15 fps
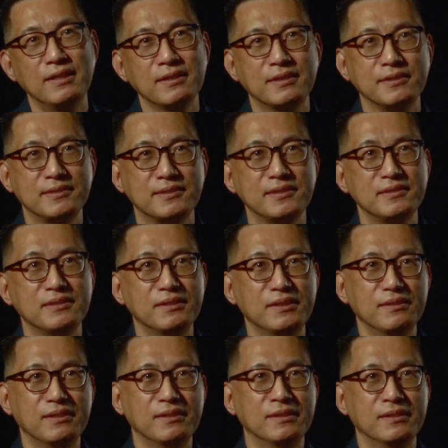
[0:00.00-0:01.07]
可是，
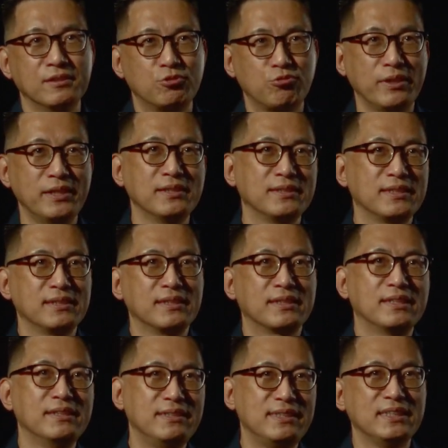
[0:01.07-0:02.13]
呃，随着这个
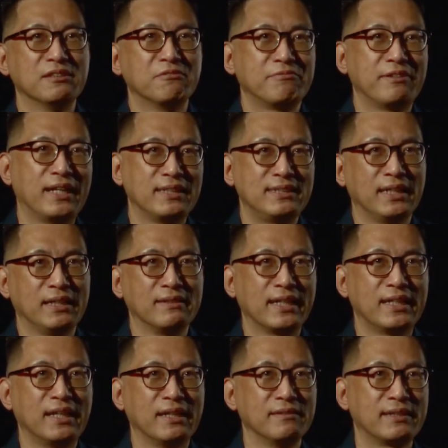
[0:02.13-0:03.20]
科技的发展，
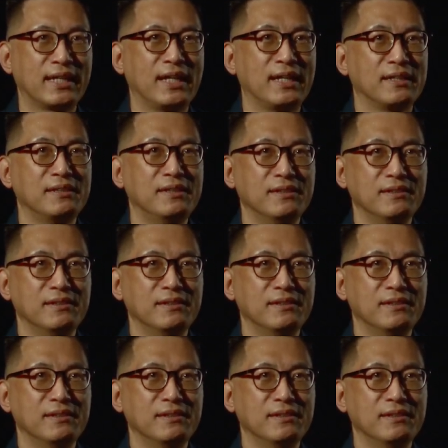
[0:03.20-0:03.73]
当然它，